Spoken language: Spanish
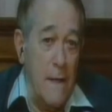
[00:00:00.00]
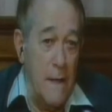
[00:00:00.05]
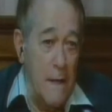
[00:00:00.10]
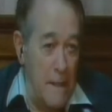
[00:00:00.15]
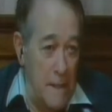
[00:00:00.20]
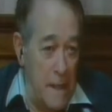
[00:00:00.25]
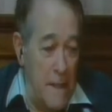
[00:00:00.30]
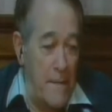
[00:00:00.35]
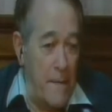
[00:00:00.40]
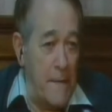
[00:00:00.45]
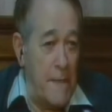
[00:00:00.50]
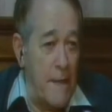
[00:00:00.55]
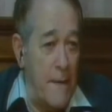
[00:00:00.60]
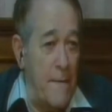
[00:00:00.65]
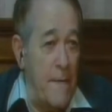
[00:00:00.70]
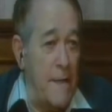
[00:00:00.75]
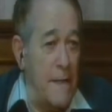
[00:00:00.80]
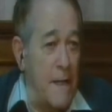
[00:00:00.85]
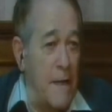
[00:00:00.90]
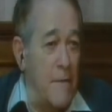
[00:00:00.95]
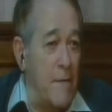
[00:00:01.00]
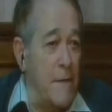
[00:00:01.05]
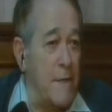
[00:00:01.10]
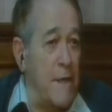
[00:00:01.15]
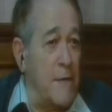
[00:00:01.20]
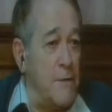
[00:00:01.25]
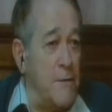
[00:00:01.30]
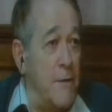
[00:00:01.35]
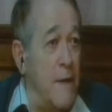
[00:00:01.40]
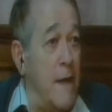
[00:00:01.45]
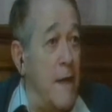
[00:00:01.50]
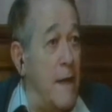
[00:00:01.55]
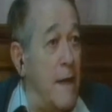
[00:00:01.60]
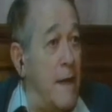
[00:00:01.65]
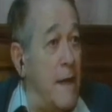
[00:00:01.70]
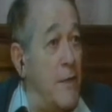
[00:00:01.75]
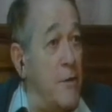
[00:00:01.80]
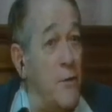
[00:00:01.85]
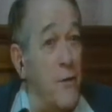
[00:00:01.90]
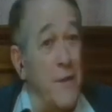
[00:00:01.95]
y especialmente en nuestra ciudad,
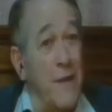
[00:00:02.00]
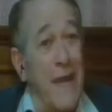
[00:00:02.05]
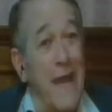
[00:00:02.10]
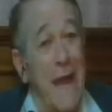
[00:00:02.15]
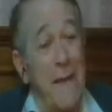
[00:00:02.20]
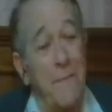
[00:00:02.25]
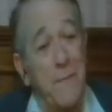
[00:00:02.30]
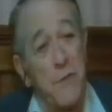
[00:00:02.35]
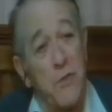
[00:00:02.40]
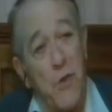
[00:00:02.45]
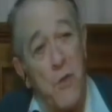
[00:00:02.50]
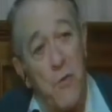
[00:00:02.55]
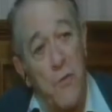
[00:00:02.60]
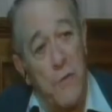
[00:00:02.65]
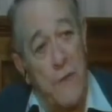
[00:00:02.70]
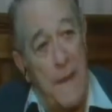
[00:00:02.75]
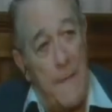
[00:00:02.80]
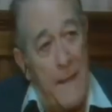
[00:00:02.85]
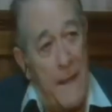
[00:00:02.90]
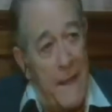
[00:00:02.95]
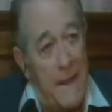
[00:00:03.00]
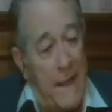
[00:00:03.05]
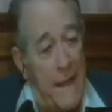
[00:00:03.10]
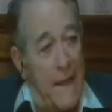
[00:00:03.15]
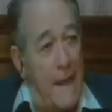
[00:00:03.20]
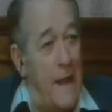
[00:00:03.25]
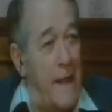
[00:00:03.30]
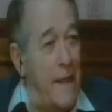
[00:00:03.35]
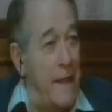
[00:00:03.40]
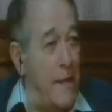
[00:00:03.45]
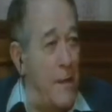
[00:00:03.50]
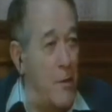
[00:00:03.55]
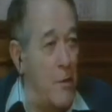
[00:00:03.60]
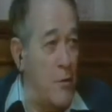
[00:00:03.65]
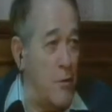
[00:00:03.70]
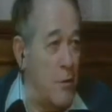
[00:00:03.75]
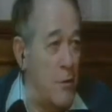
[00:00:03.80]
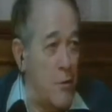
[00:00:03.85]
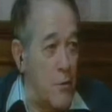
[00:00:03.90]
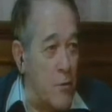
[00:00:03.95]
en donde absolutamente nada de
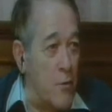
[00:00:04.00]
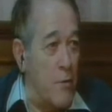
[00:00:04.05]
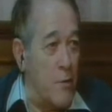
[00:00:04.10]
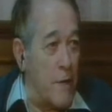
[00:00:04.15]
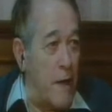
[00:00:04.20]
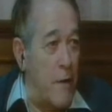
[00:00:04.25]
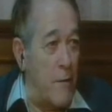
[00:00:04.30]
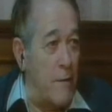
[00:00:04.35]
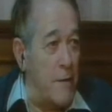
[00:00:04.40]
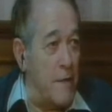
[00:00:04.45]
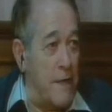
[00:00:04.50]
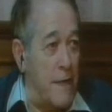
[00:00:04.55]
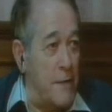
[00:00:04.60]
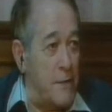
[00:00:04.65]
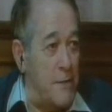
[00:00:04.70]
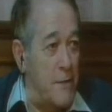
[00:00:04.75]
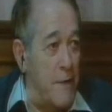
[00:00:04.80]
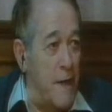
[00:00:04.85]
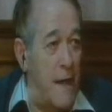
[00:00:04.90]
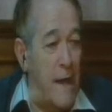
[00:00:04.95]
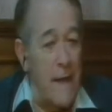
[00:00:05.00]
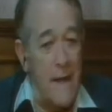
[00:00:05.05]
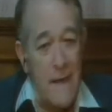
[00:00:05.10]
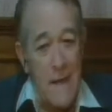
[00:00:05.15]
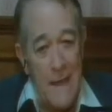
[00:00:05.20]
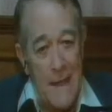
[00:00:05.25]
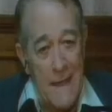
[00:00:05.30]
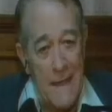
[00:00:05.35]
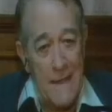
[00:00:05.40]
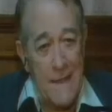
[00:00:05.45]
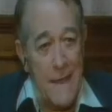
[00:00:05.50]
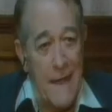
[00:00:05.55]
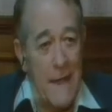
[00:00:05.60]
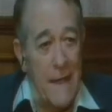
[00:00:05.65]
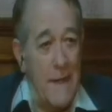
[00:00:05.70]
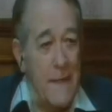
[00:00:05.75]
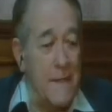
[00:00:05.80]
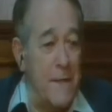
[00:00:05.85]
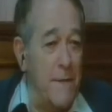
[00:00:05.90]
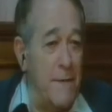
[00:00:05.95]
lo que ocurre en nuestra ciudad, sea
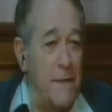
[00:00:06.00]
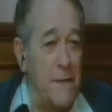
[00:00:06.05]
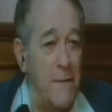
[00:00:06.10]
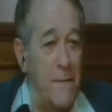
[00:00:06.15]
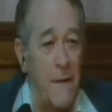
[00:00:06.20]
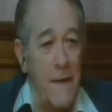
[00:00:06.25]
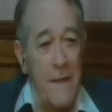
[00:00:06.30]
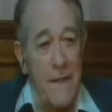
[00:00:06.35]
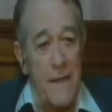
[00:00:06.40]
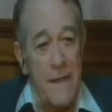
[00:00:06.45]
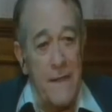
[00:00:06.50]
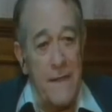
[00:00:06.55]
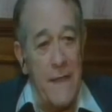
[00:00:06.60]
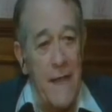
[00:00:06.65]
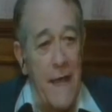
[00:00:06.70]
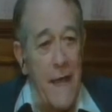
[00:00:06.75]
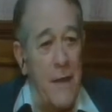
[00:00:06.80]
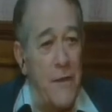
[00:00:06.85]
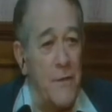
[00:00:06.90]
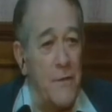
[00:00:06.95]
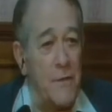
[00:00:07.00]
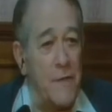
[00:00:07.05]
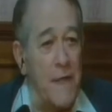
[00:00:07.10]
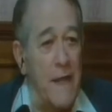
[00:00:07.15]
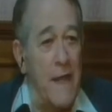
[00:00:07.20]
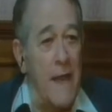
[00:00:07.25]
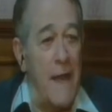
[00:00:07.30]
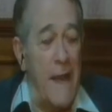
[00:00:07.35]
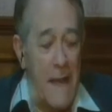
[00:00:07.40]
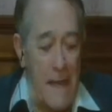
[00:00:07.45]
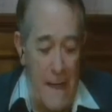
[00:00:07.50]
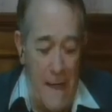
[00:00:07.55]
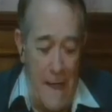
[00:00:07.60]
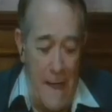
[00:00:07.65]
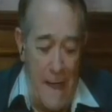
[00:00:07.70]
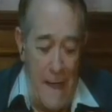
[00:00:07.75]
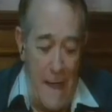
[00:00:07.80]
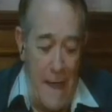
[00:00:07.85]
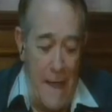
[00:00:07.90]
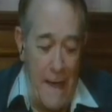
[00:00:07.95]
en el servicio penitenciario, sea
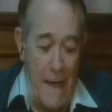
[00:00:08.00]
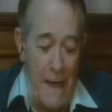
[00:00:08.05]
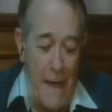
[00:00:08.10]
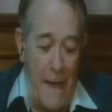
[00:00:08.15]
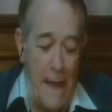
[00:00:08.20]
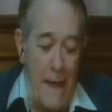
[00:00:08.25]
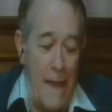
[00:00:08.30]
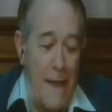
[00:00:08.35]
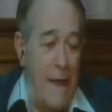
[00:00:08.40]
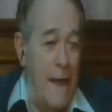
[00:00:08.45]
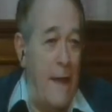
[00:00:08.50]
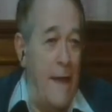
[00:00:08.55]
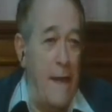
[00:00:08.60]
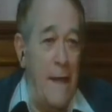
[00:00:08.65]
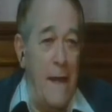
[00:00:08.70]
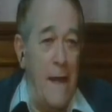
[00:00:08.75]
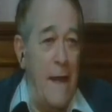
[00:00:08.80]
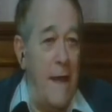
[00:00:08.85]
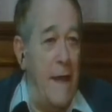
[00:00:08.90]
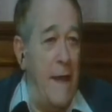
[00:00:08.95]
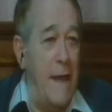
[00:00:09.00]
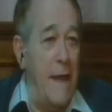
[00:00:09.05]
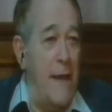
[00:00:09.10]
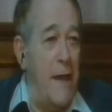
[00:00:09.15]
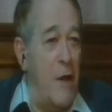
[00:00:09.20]
eh, eh, en, el